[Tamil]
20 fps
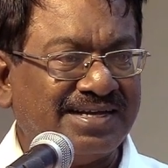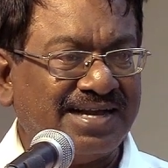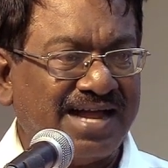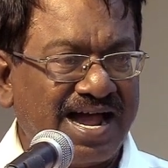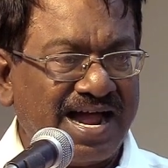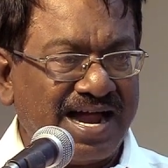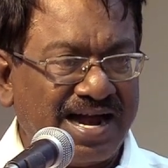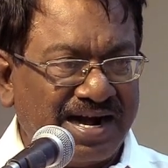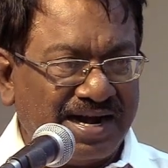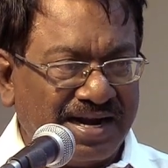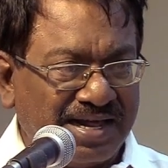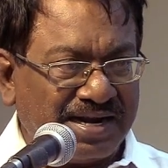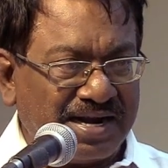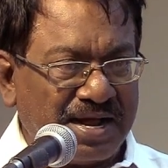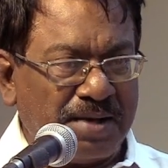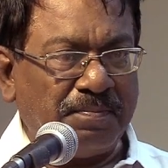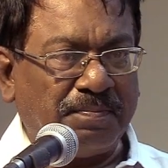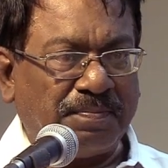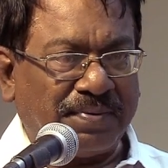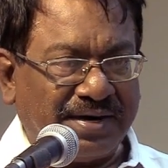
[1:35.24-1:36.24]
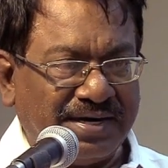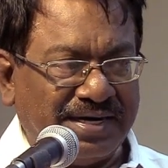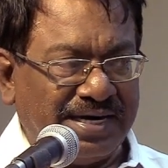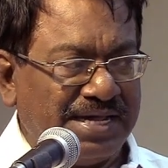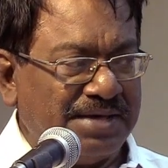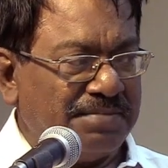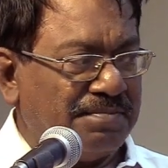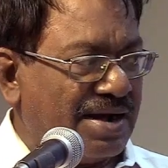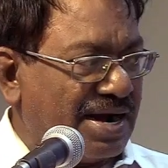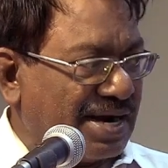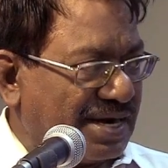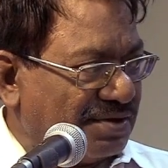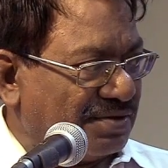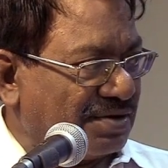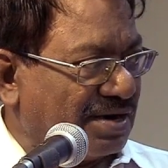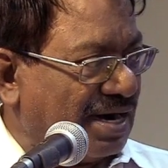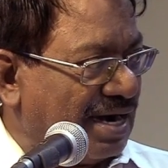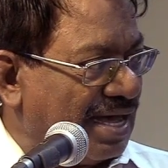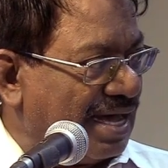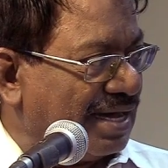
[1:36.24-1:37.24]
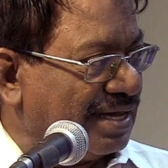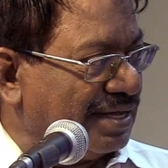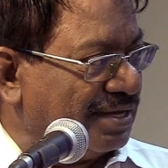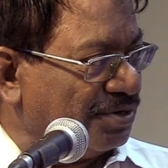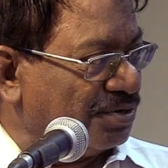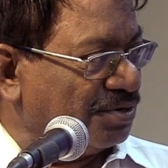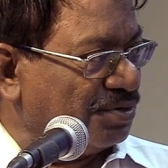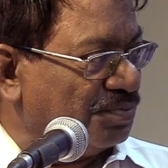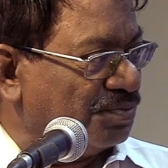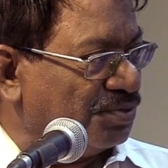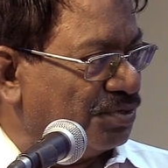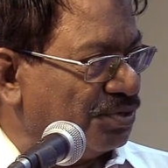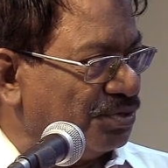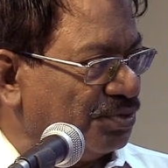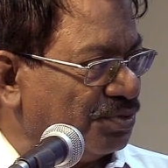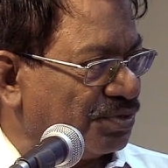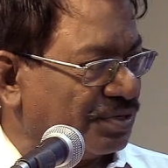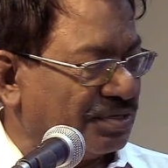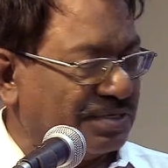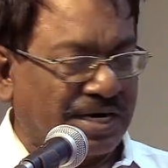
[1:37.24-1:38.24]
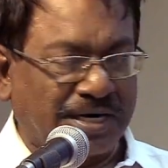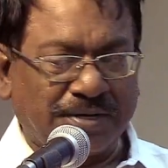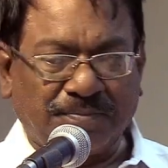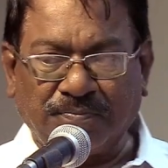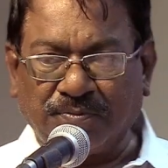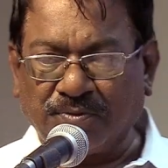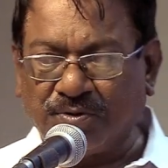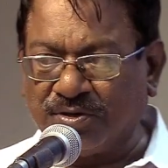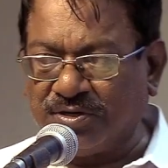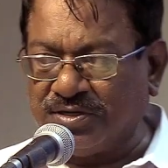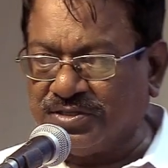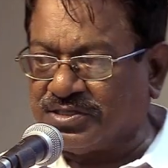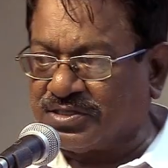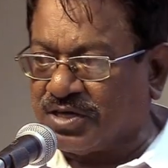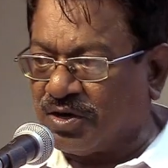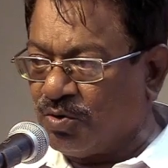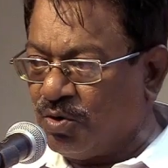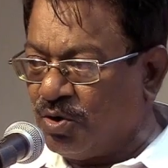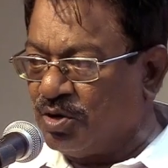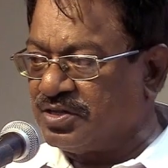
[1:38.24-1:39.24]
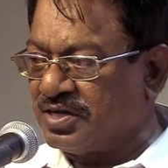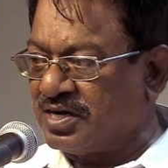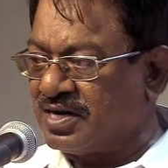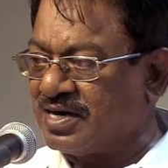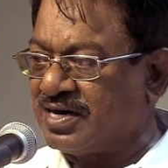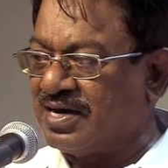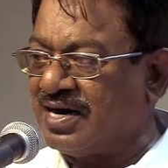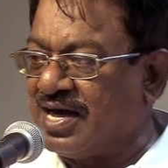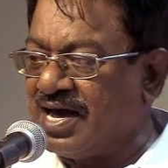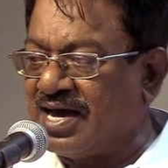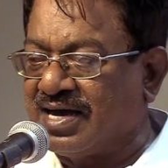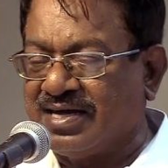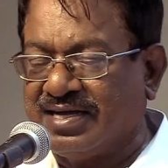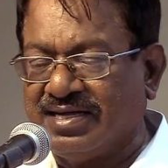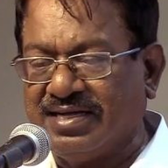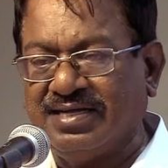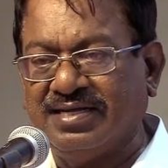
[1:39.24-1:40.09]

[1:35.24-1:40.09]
நாங்கள் எல்லாம் பள்ளி மாணவர்களாக இருக்கும் பொழுது ஒரு நட்போடு சகோதரர்களாக